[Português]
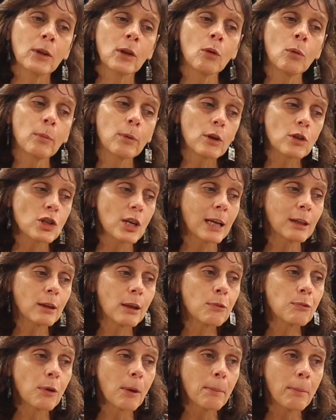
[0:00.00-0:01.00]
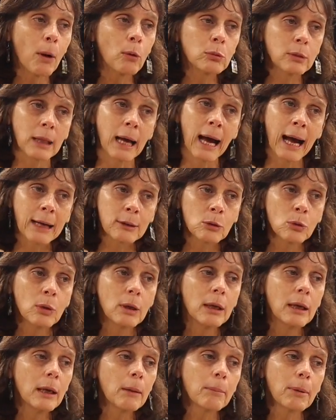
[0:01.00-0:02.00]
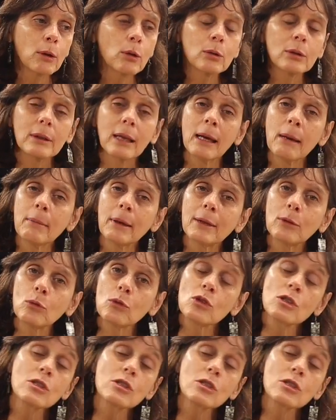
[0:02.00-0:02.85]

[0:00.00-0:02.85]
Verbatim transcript: e um projeto que foi pautado pelo tema do